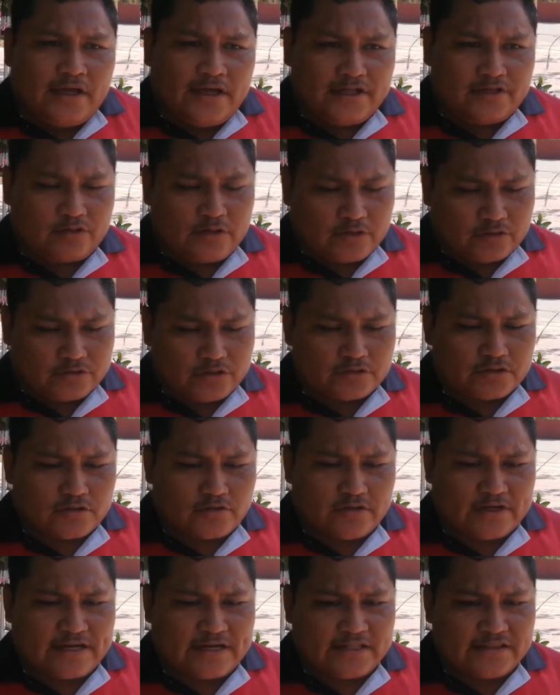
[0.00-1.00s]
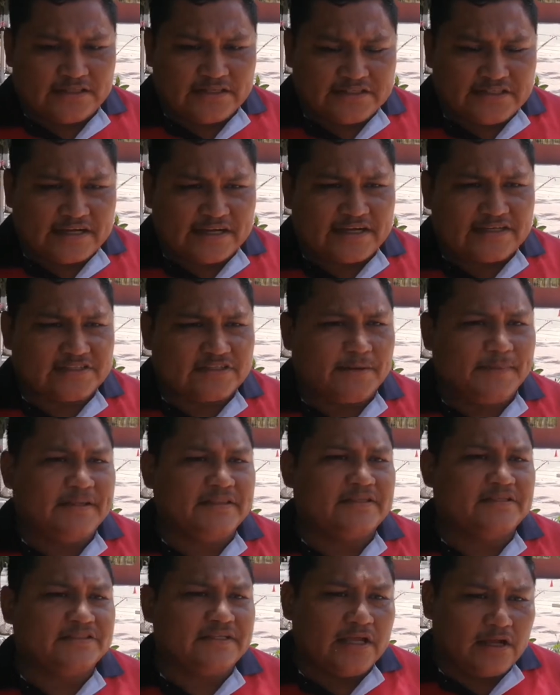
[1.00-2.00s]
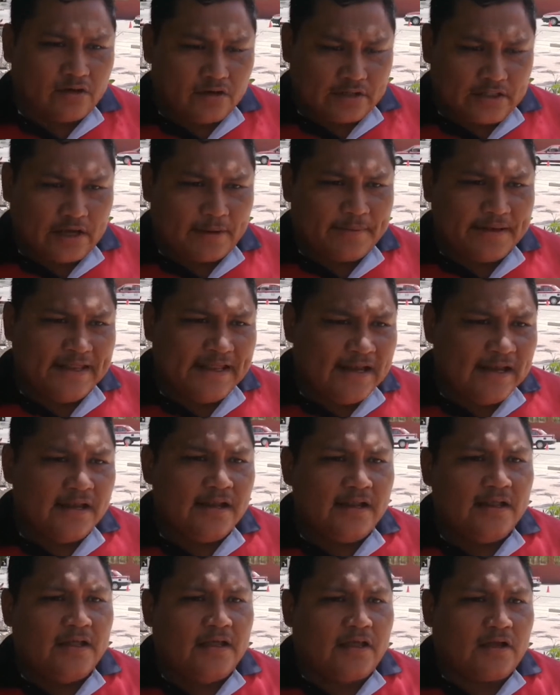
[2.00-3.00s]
eso a nosotros nos garantiza que este 25 de abril,